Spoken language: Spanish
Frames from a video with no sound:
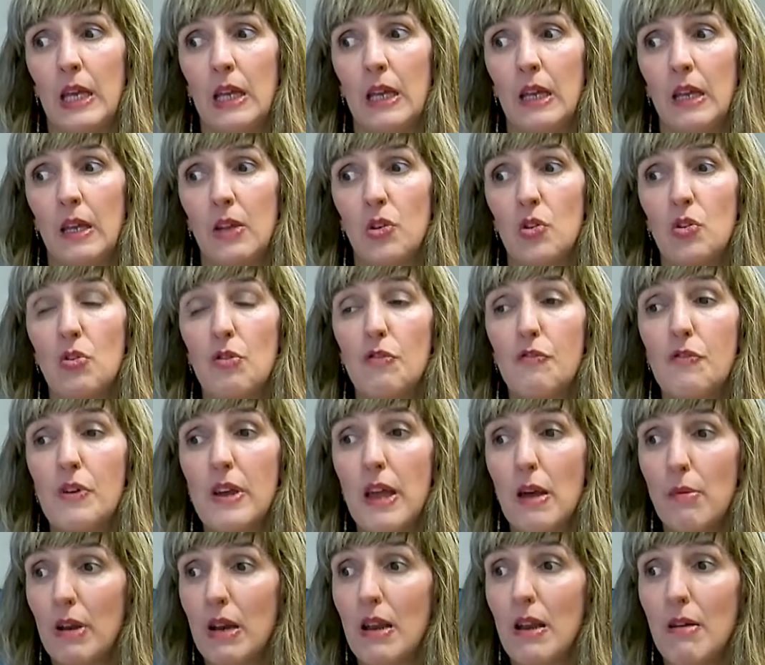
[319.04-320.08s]
eh, yo
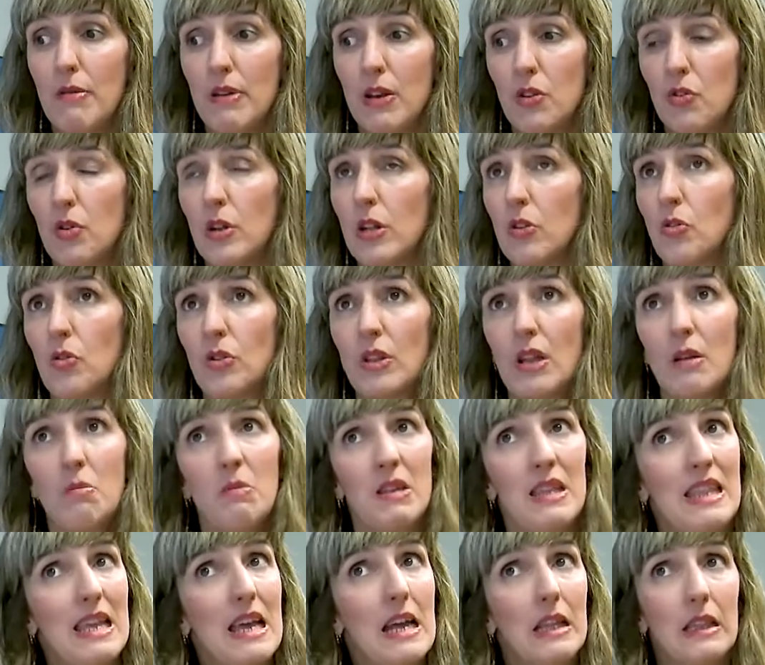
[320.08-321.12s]
fui a verla, ver, yo era
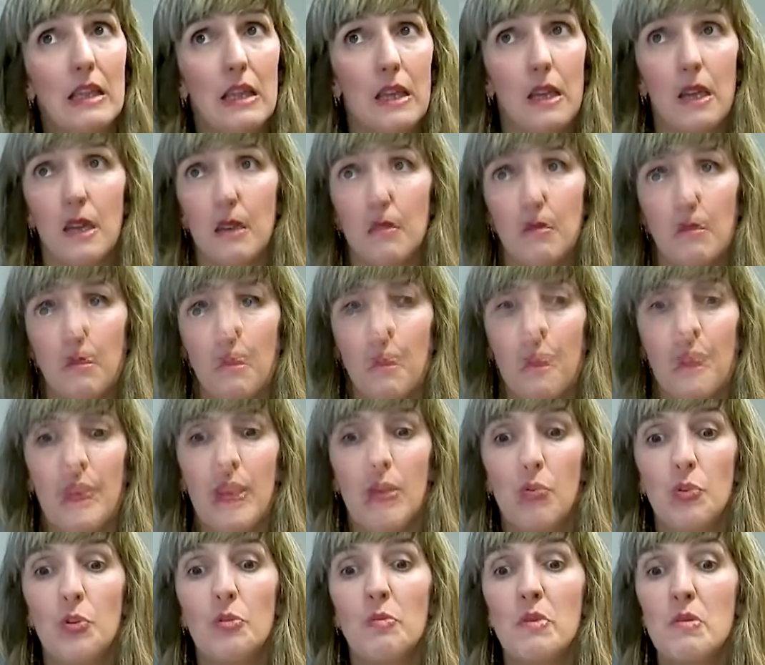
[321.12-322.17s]
totalmente atea.
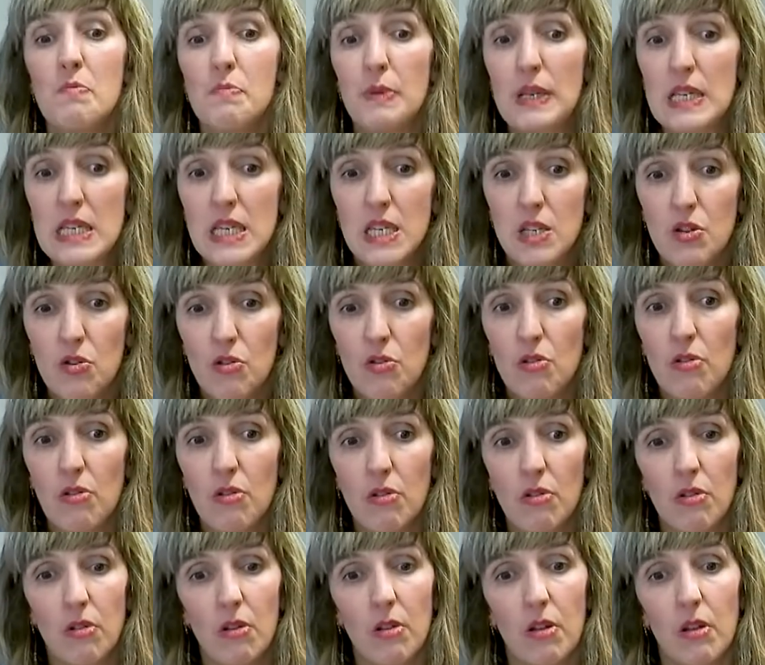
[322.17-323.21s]
Y bueno, me
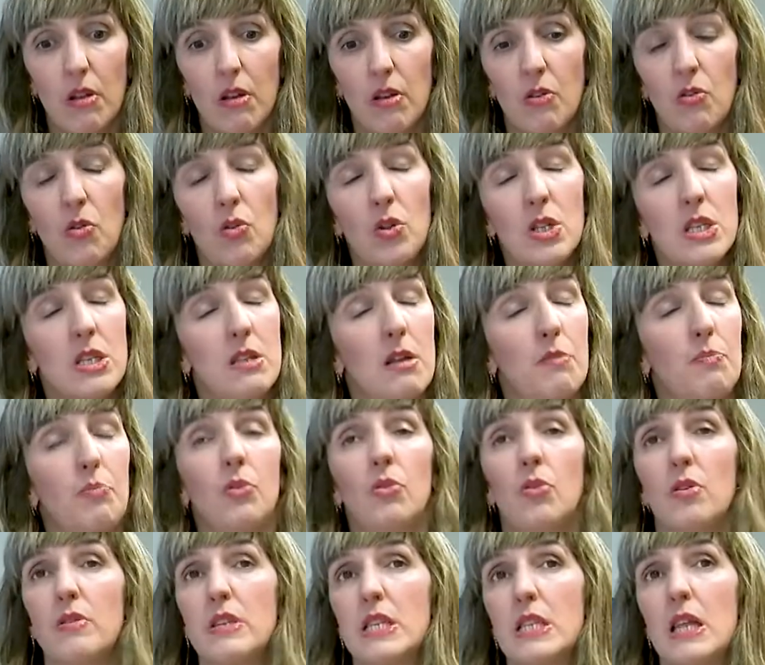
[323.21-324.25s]
impresionó, no desde el
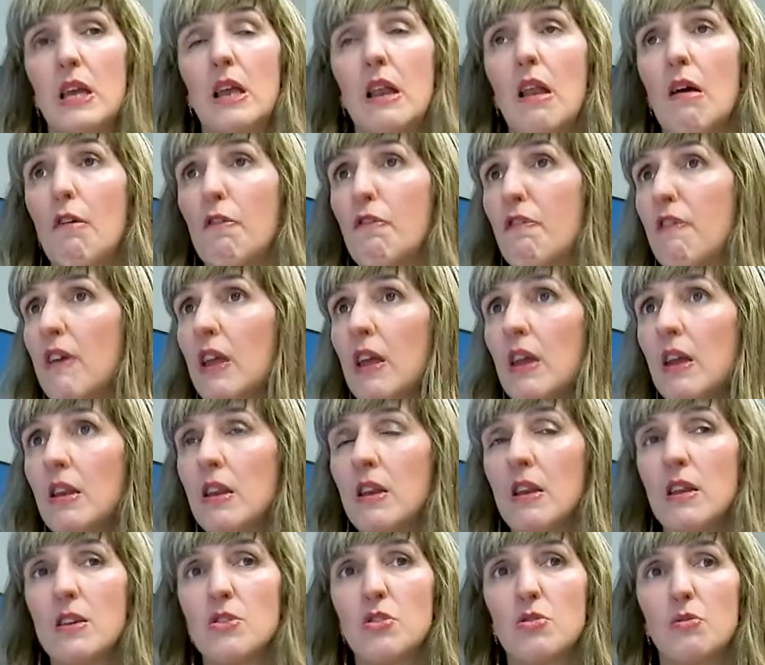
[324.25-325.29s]
punto de vista de la fe
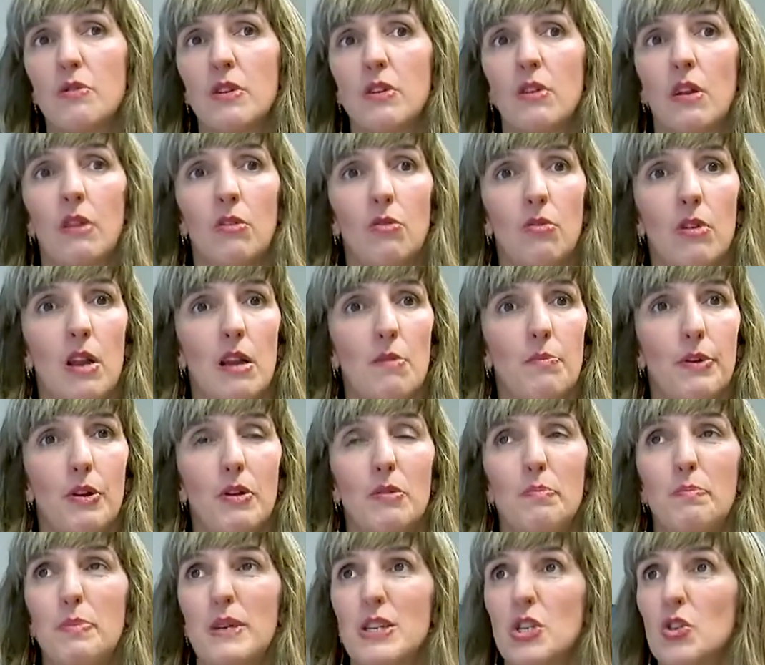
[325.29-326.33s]
ni nada sobrenatural,
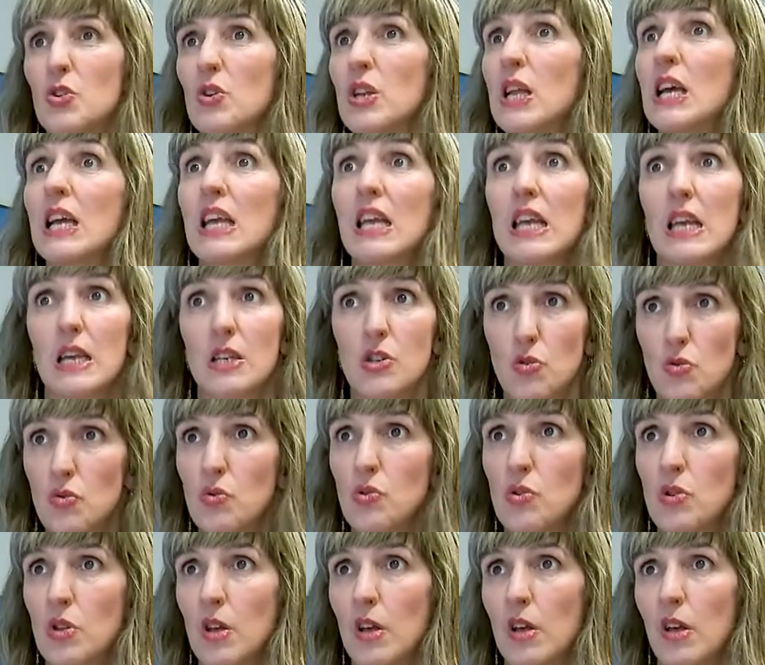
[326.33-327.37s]
pero el personaje
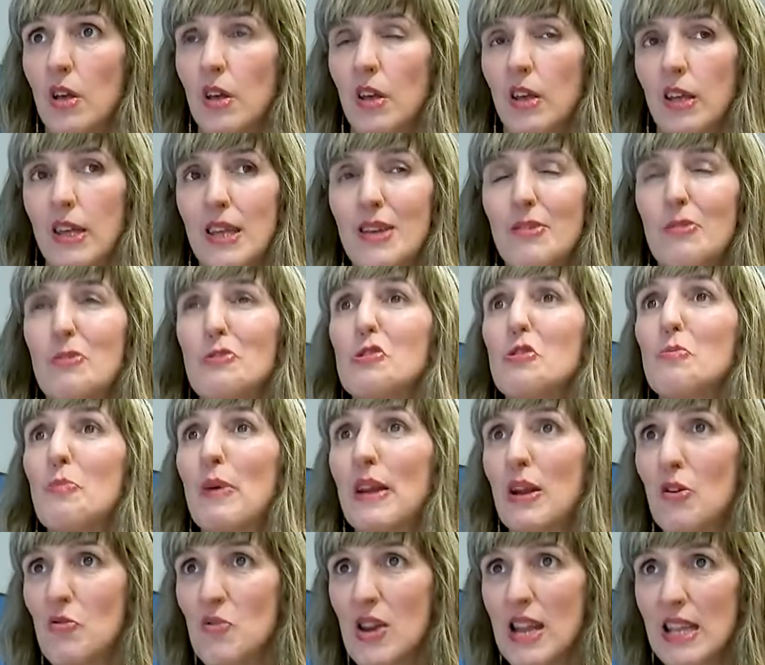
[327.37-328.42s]
Jesús, incluso
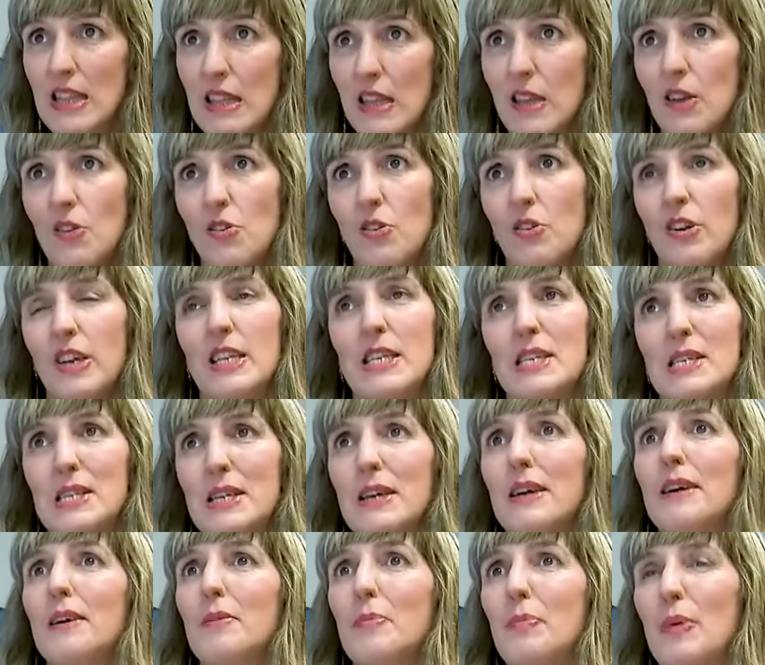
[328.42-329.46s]
para un ateo, en
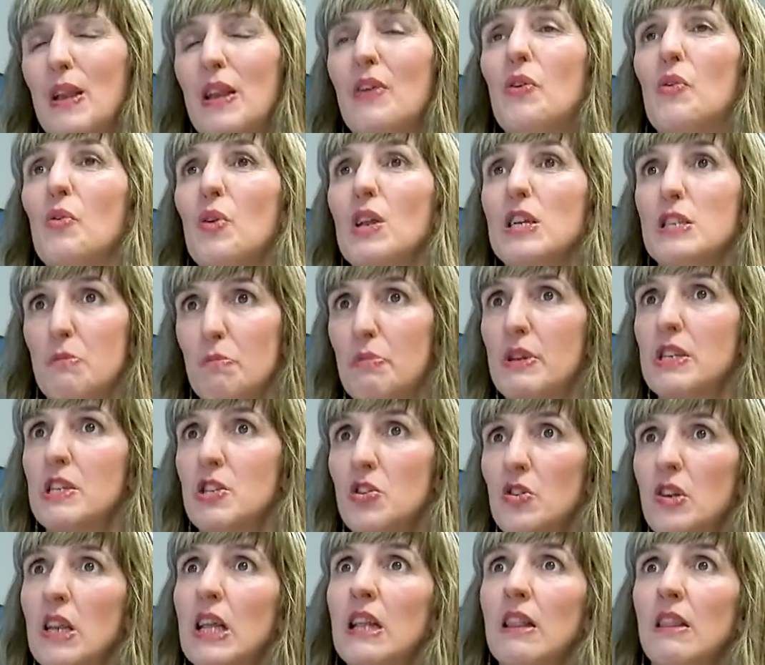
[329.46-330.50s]
esa película es
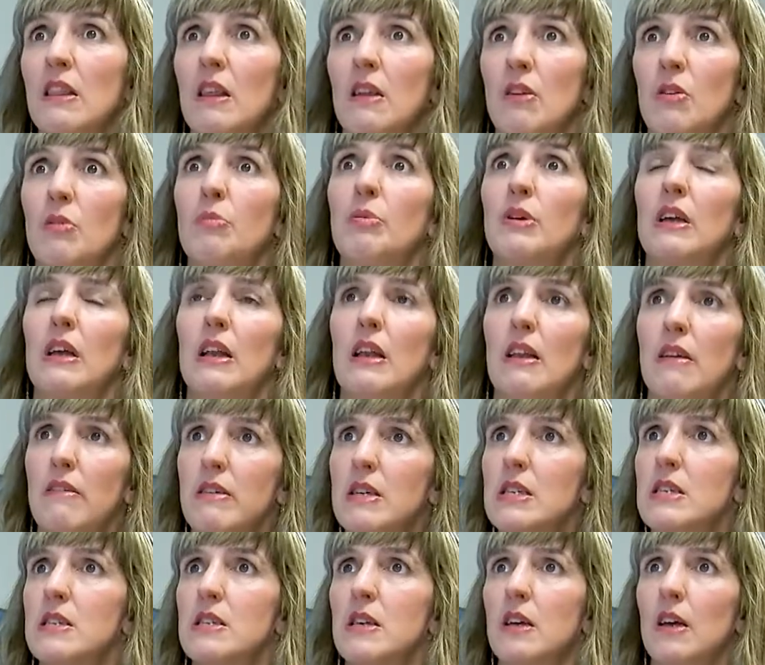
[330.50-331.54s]
impresionante, ¿no? Porque le
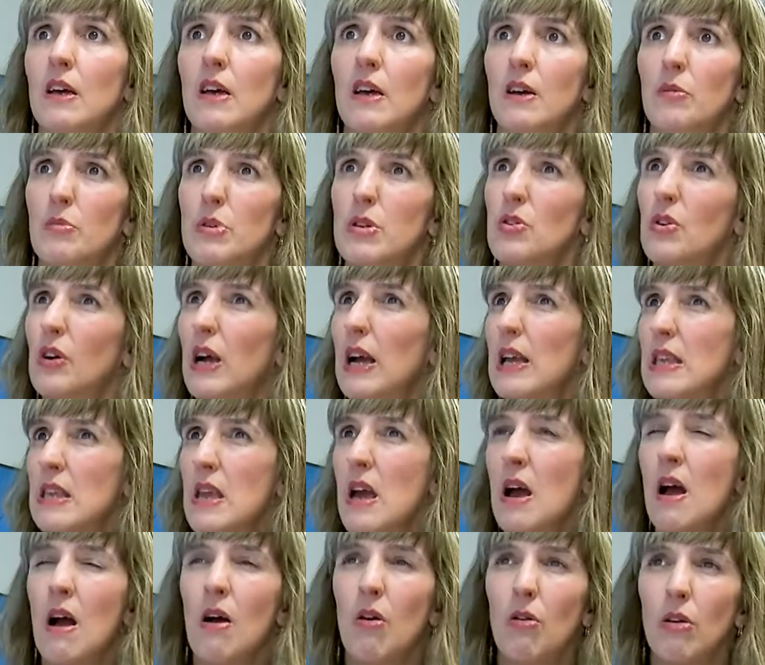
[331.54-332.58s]
ves, pues, o
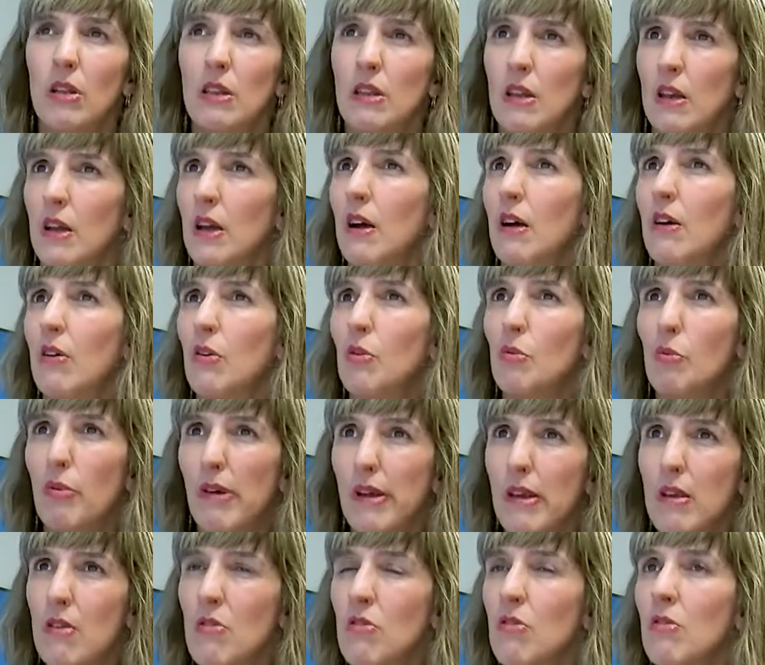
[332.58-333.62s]
callado, entregado,
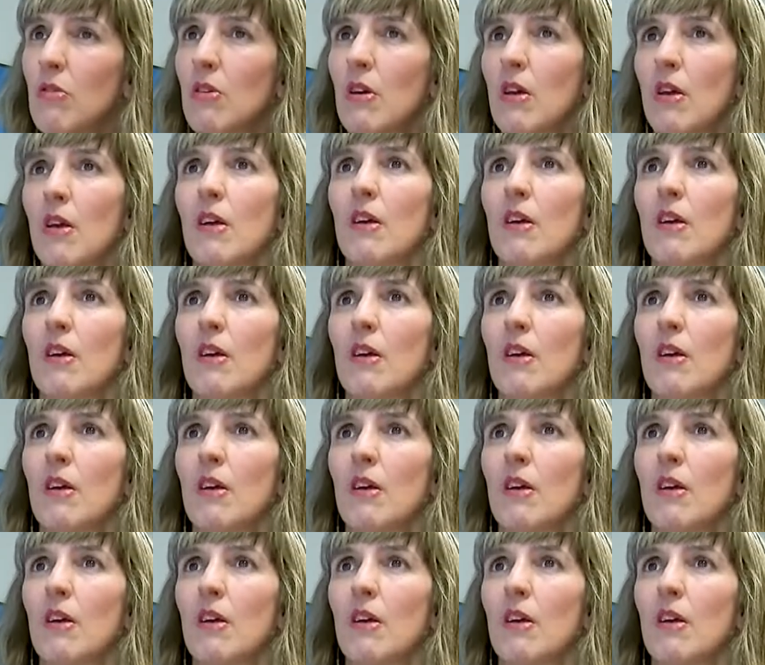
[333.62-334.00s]
bueno,